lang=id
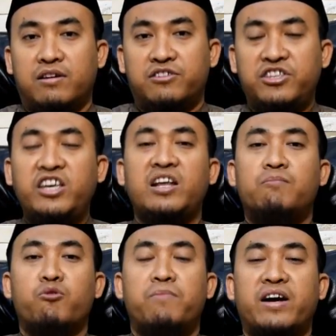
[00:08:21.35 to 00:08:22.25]
sihir
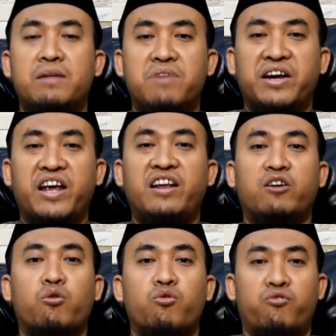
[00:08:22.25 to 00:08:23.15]
merupakan bagian
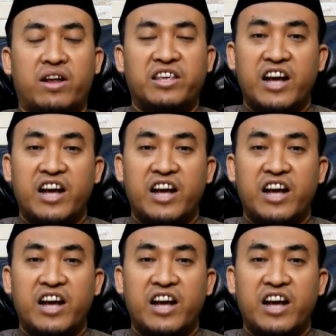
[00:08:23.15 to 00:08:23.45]
dari kekufuran.